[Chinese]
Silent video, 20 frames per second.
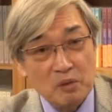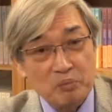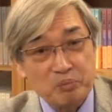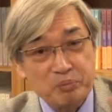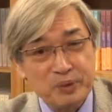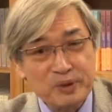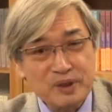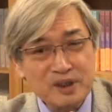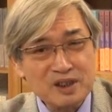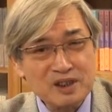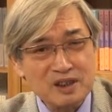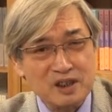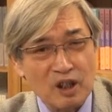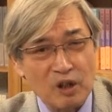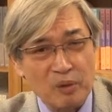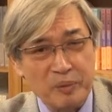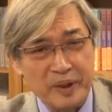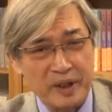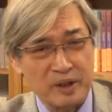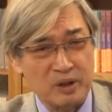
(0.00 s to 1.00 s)
不是消
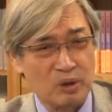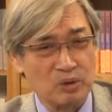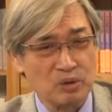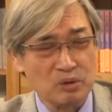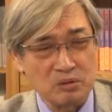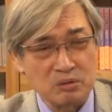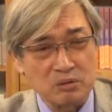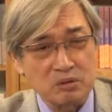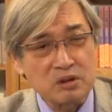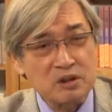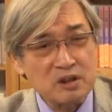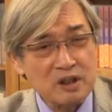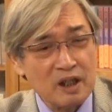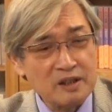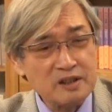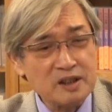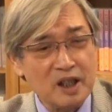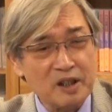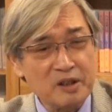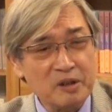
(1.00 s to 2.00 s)
灭东吴，他战